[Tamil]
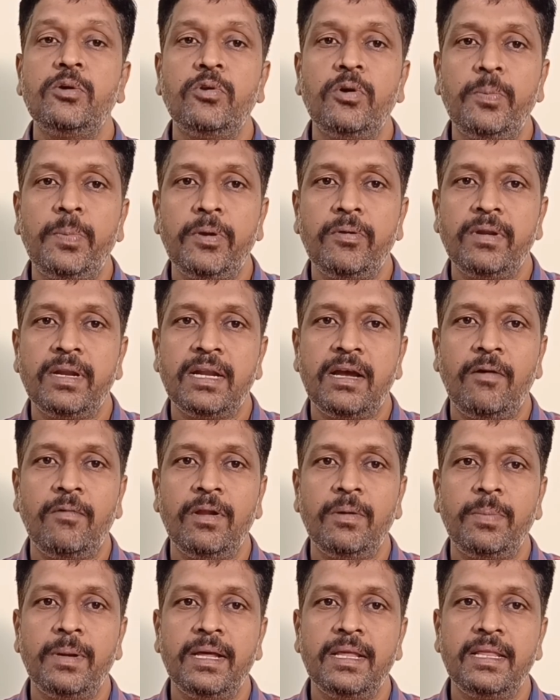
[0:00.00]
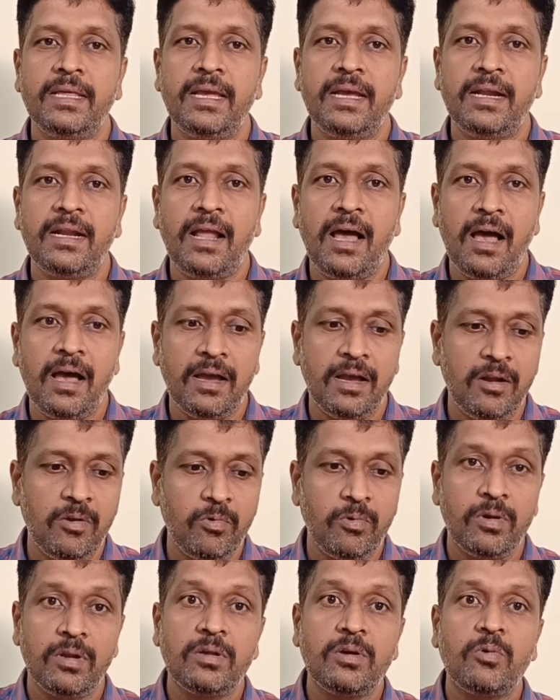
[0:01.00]
யூரோப்பிய யூனியன் கவலைப்படாதீங்க நாங்கள்
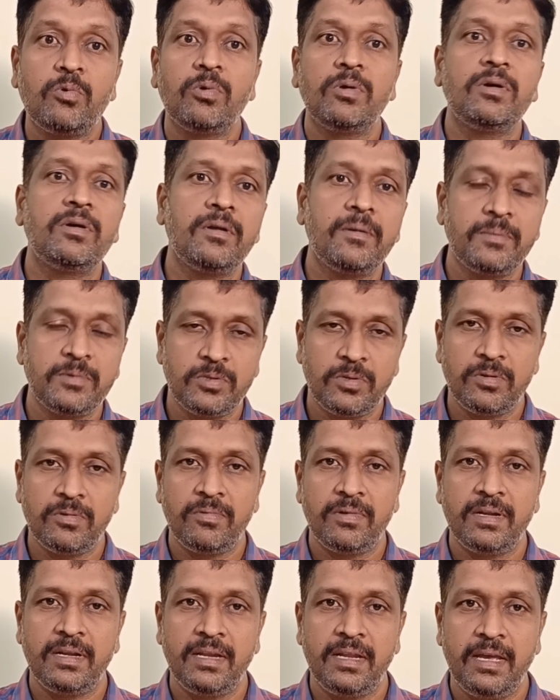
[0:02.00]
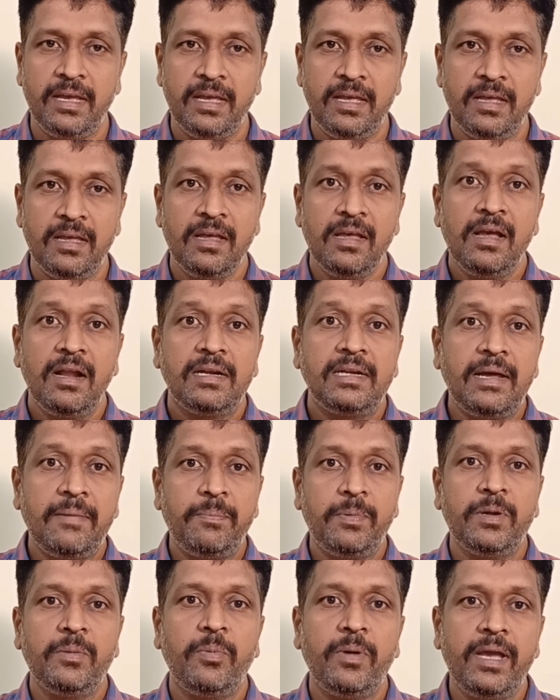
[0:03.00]
உங்களுக்கு கொடுக்குறோம்னு சொன்ன உடனே
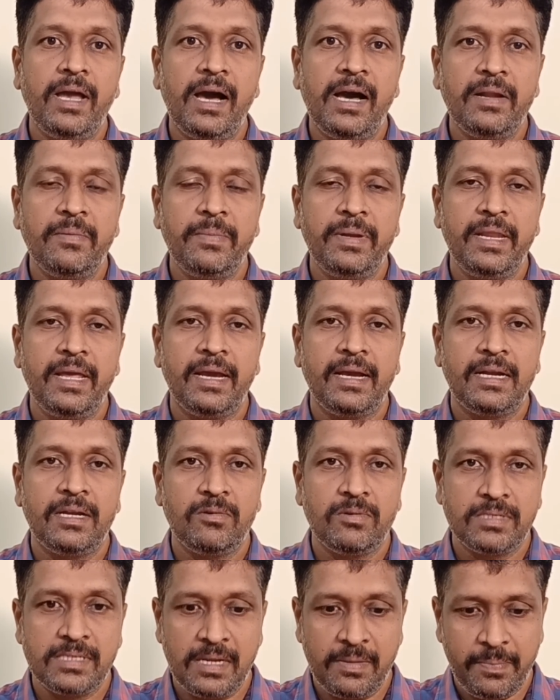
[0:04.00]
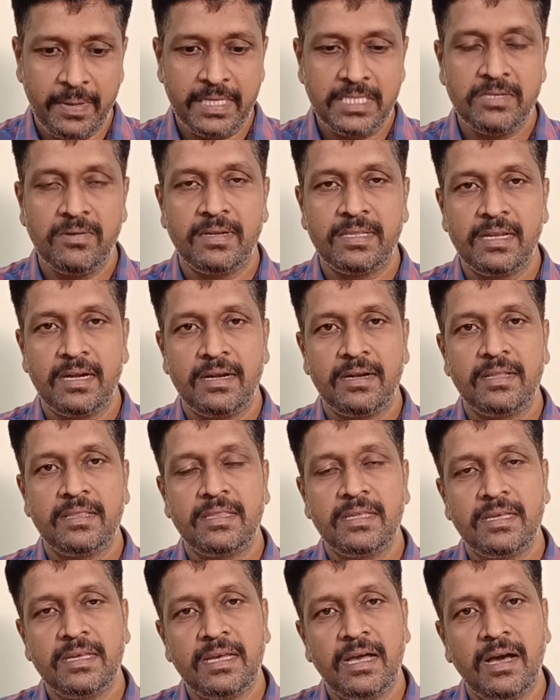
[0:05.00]
டப்புன்னு போய் ஆர்மீனியா கிட்ட ஒரு சில பேச்சுவார்த்தை
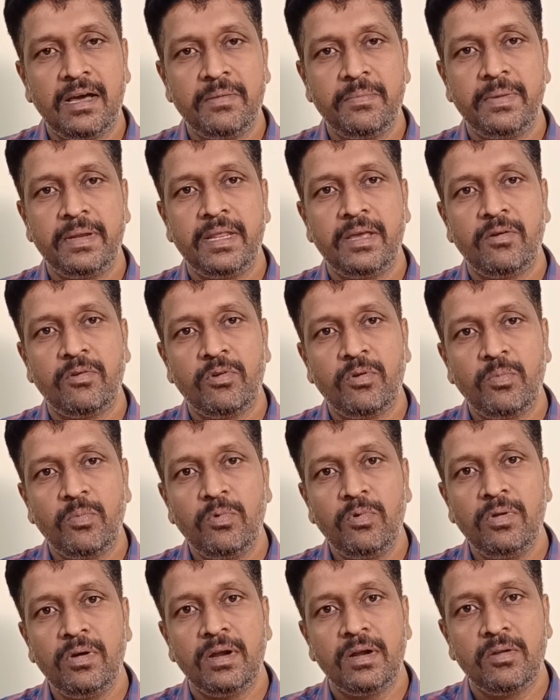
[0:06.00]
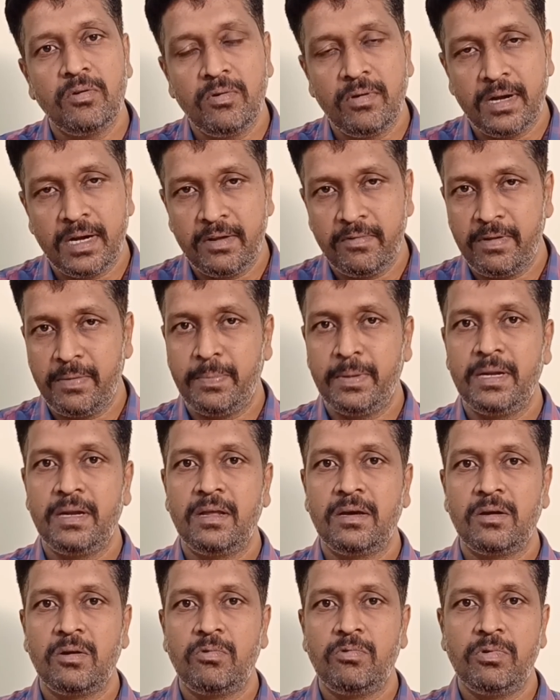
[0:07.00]
நடத்தி ஆர்மீனியாவுக்கு முழு அளவுக்கான வெப்பனை
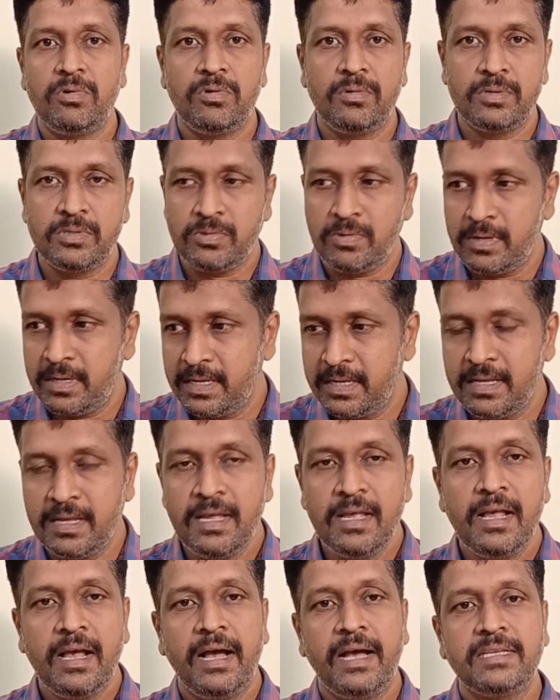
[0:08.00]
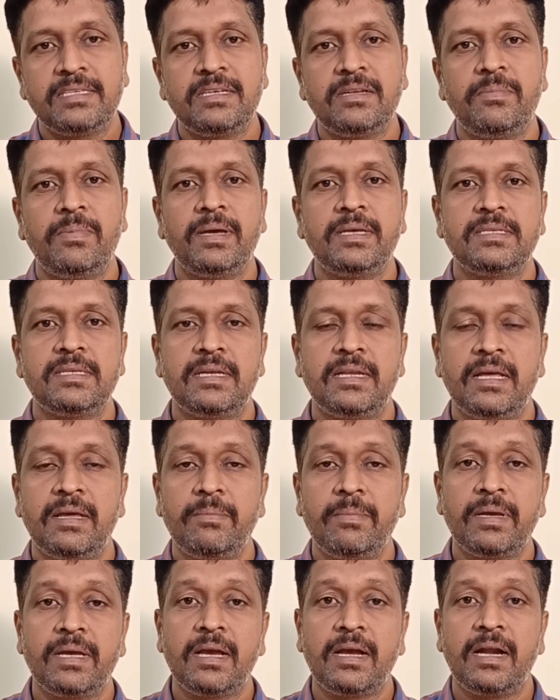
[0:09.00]
நாங்கள் கொடுக்குறோம்னு சொல்லிட்டு அசர்பைசானை
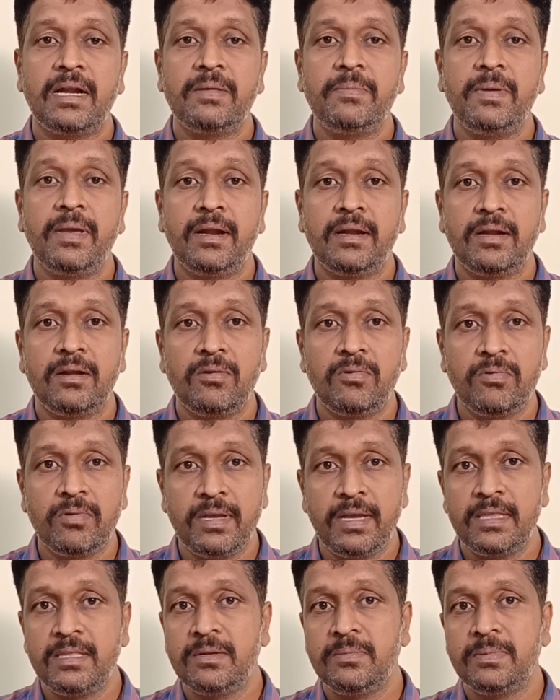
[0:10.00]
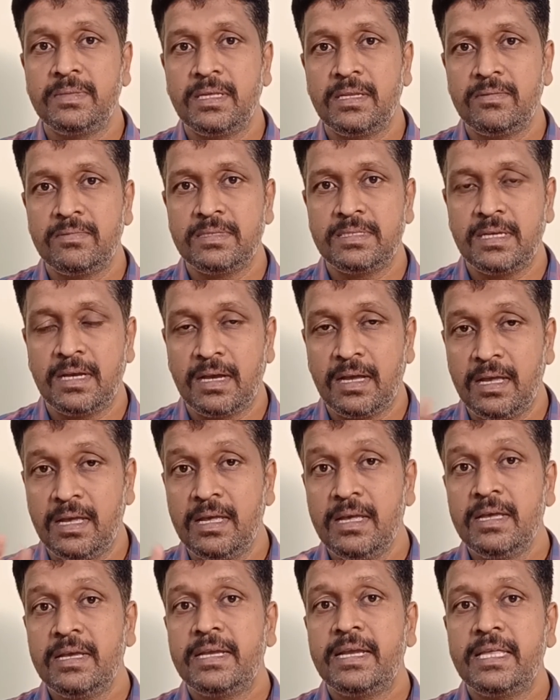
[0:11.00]
மிக கடுமையான அளவுக்கு எதிர்ப்பு தெரிவித்தாங்க
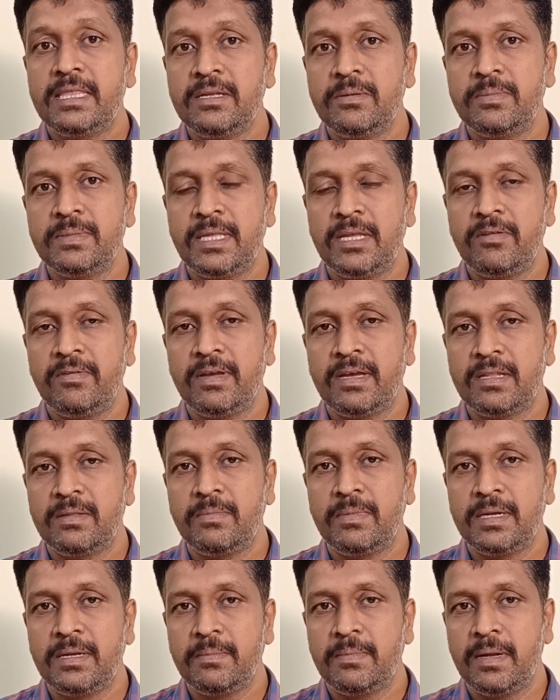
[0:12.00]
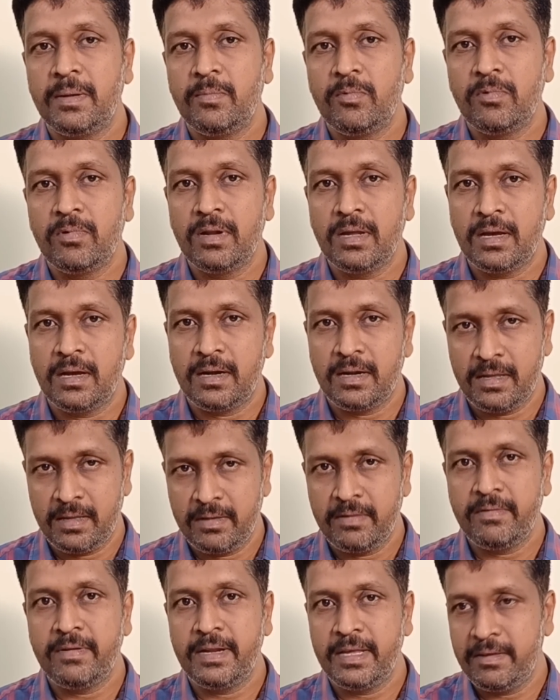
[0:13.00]
எதிர்ப்பு தெரிவிக்கிறது மட்டும் இல்லாமல் உங்களுக்கான
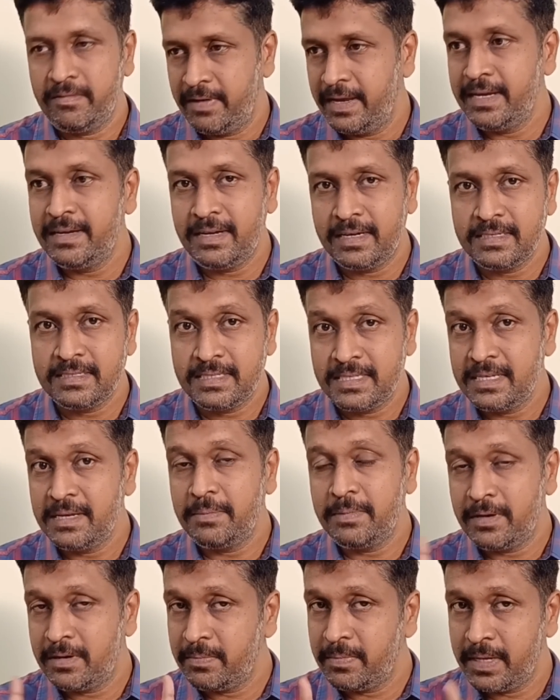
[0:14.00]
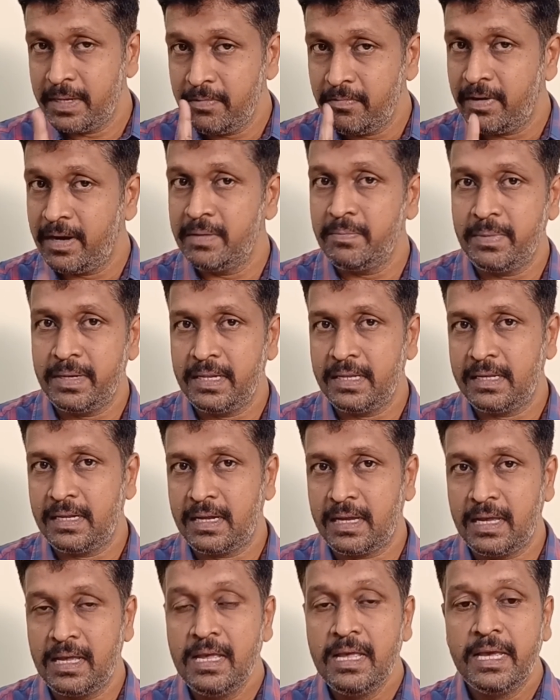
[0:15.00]
வினை வெயிட் அண்ட் சி அப்படின்ற மாதிரி வான்
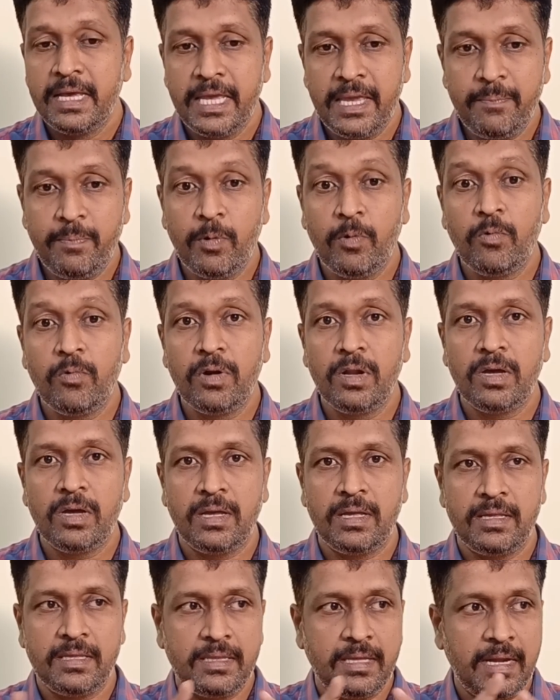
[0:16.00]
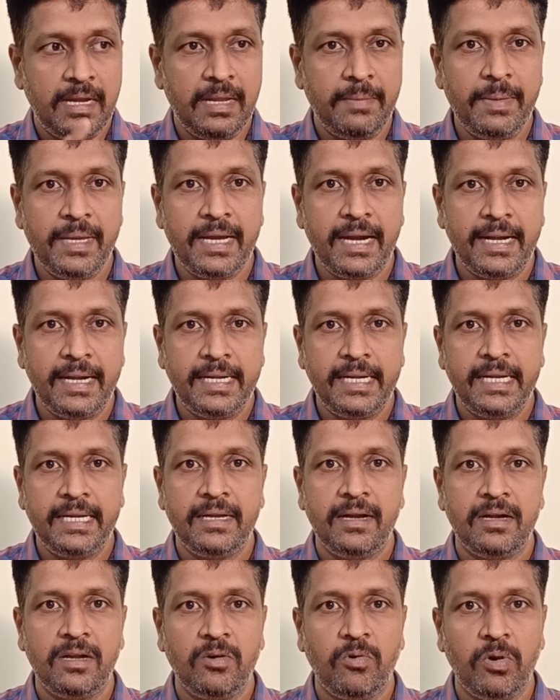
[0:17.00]
பண்ணியிருக்கிறாங்க இப்போ உங்களுக்கு இது எல்லாமே
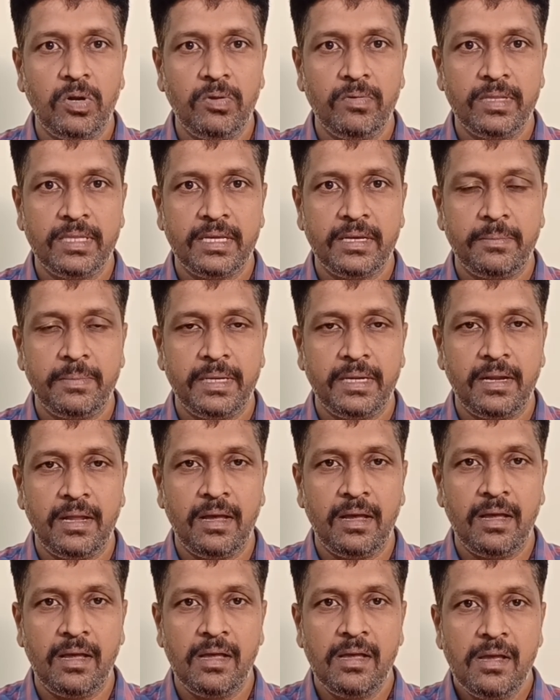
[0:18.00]
கனெக்டிங் டாட்டு கொண்டு வந்தீங்க அப்படின்னா